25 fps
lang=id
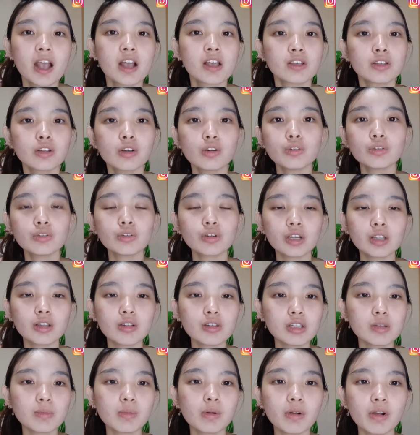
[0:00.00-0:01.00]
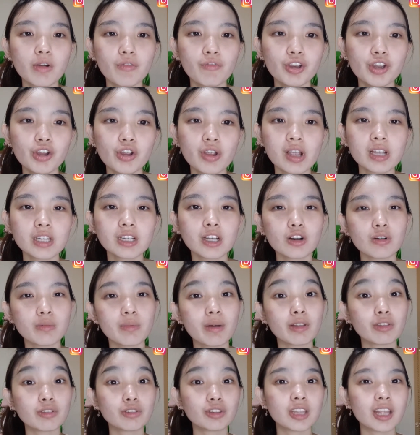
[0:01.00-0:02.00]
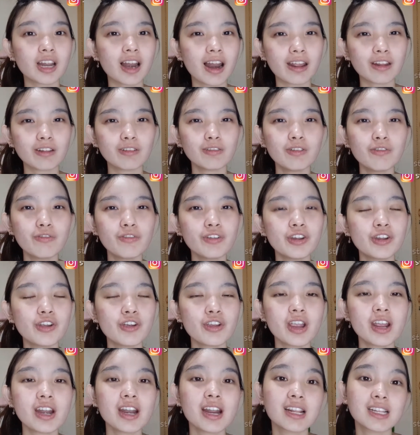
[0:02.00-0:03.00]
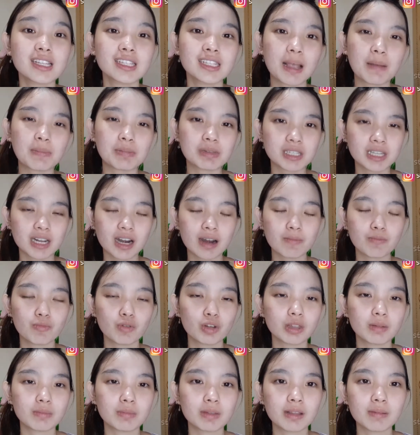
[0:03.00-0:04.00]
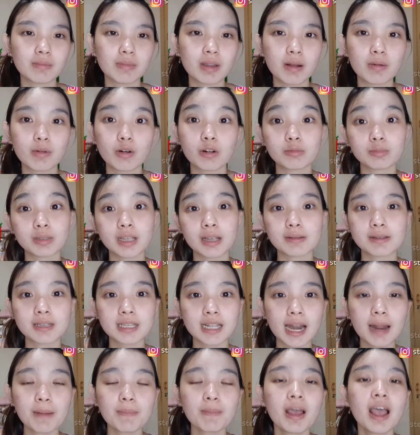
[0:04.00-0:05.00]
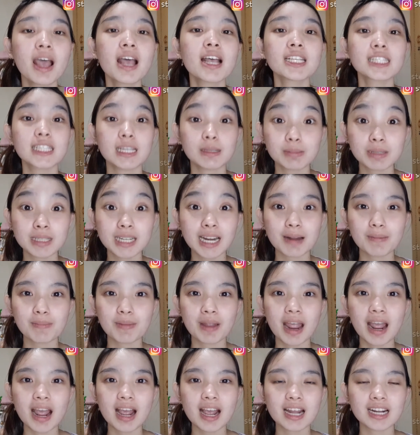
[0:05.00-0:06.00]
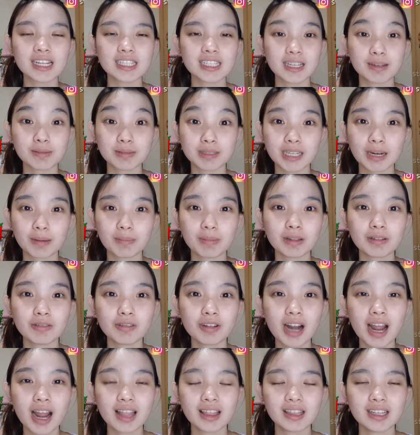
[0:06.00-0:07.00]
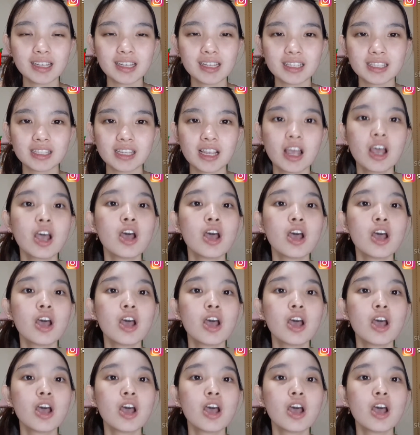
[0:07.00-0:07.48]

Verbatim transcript: So untuk itu sebelum ke videonya jangan lupa untuk di like dulu videonya dan subscribe buat teman-teman yang belum subscribe, subscribe ya karena subscribe itu gratis.